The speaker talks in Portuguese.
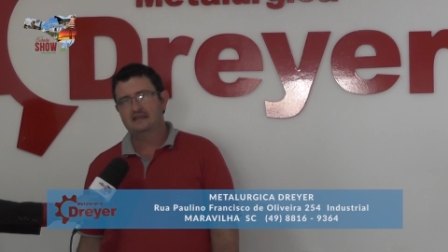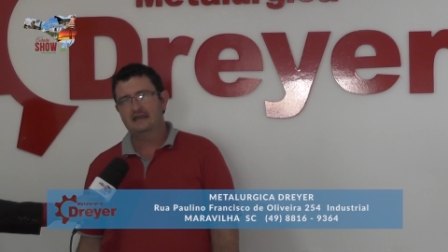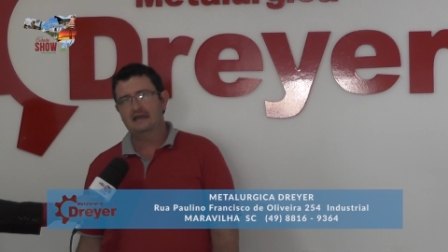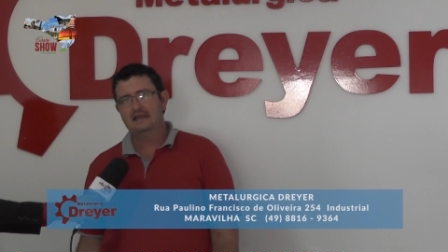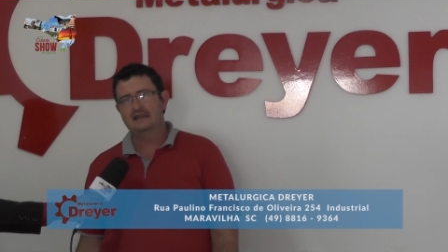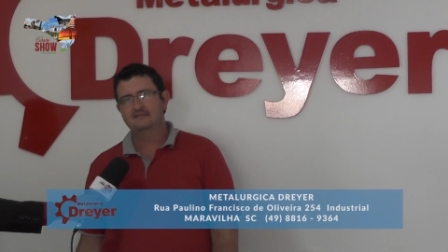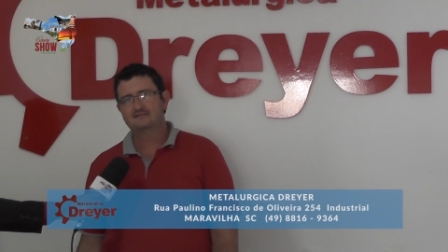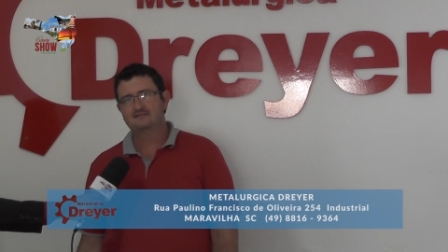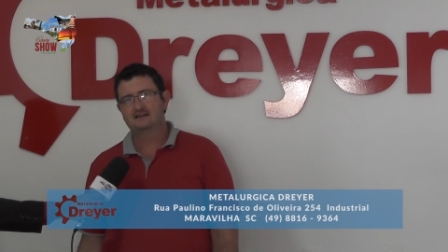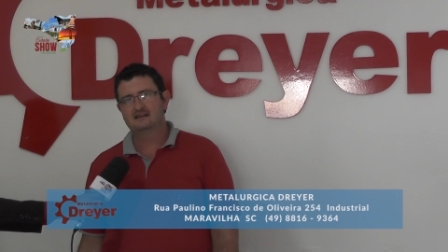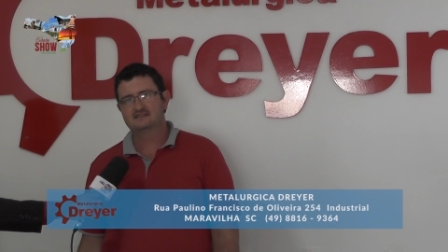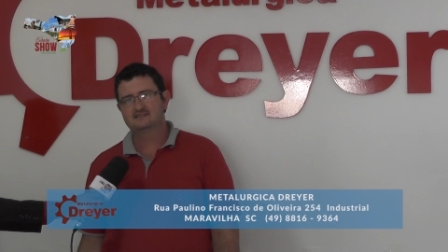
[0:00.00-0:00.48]
que quer
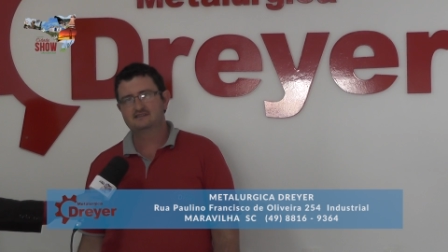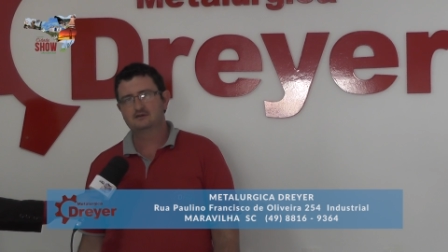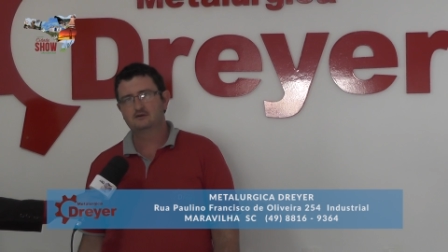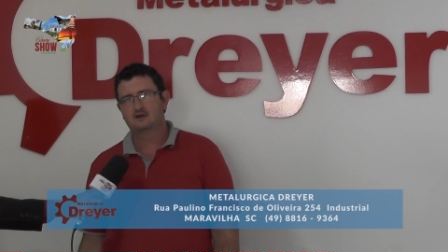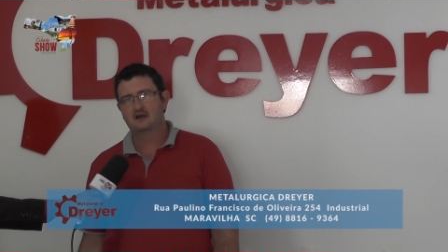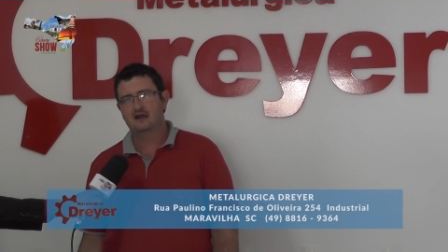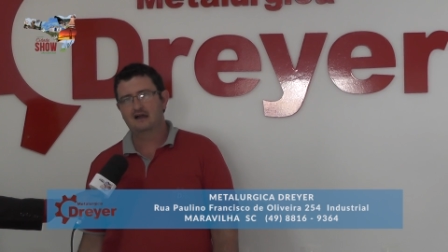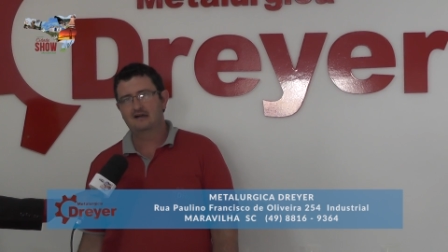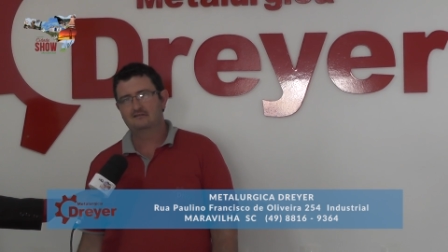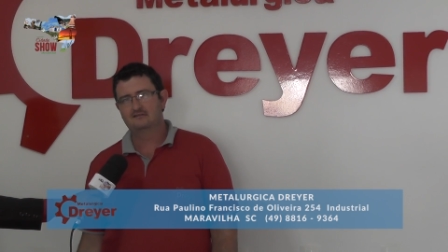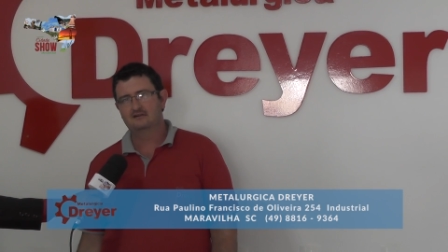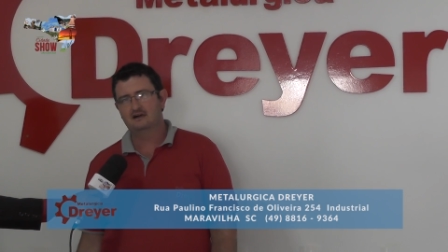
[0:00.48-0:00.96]
levar seu
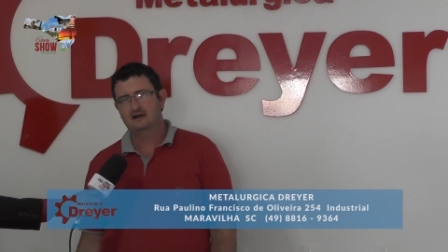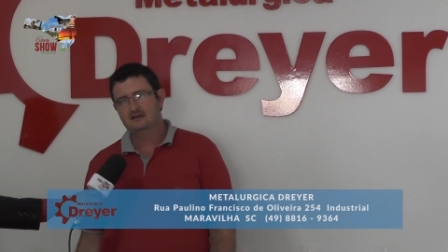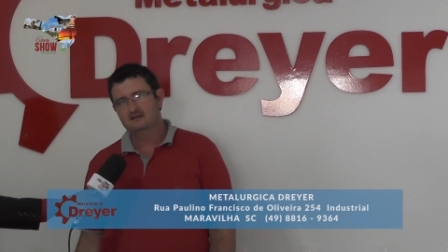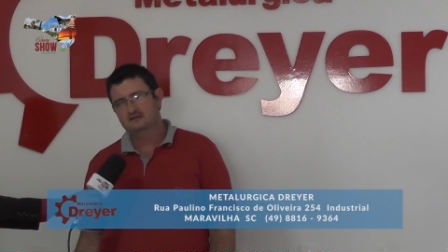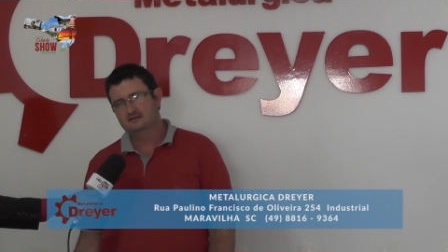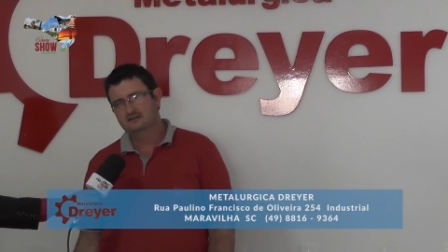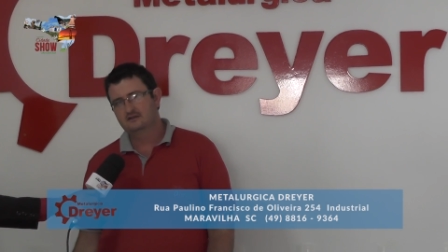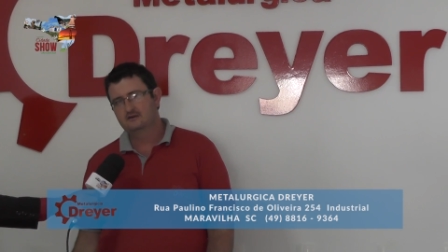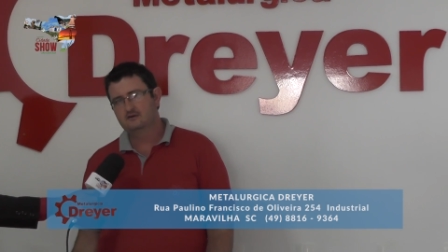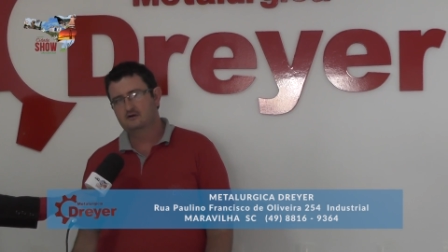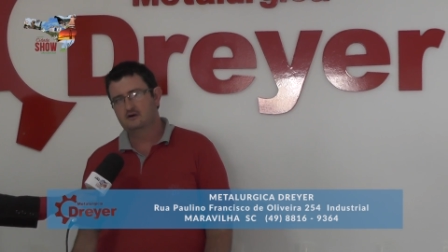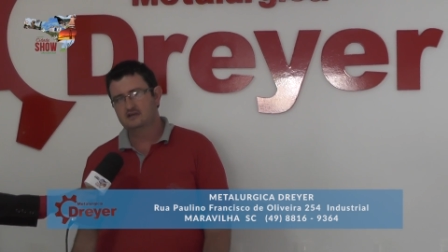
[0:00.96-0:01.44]

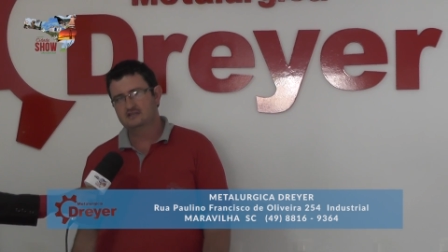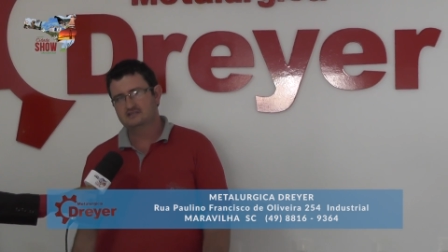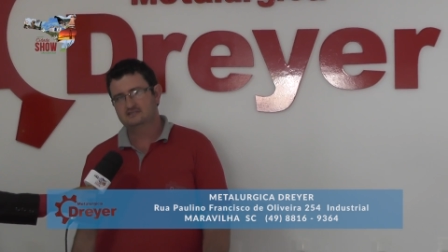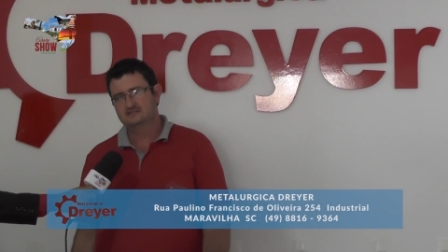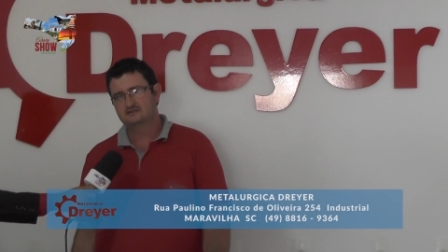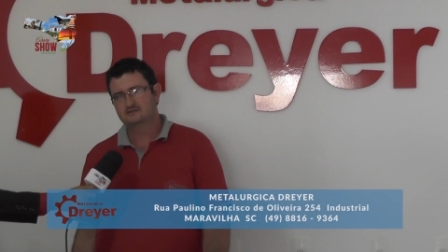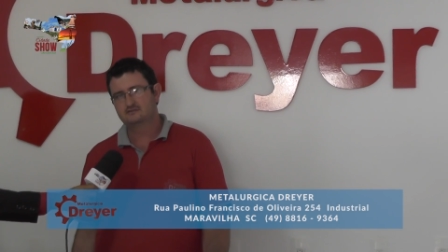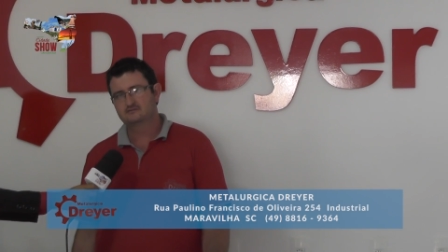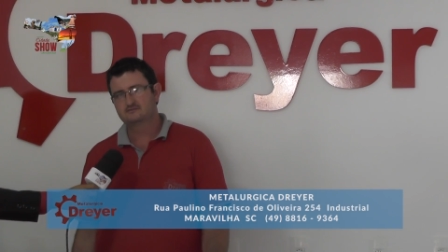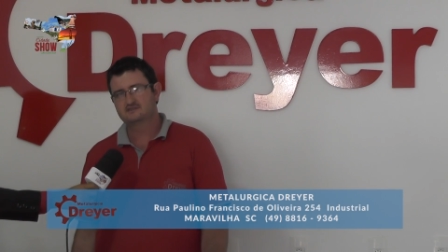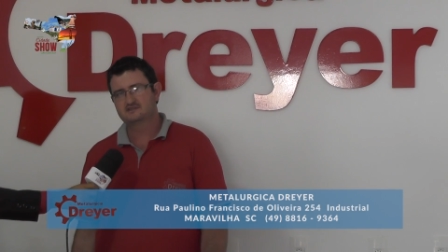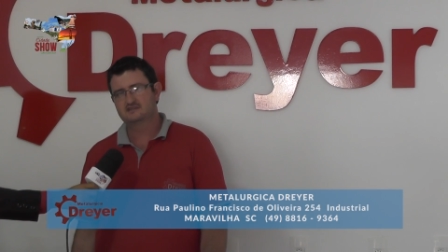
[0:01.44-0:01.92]
cavalo, que
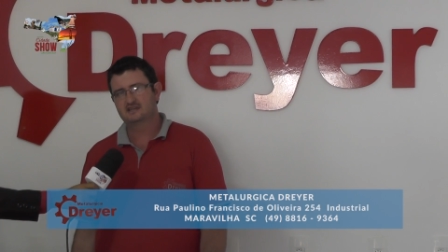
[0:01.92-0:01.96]
gosta de um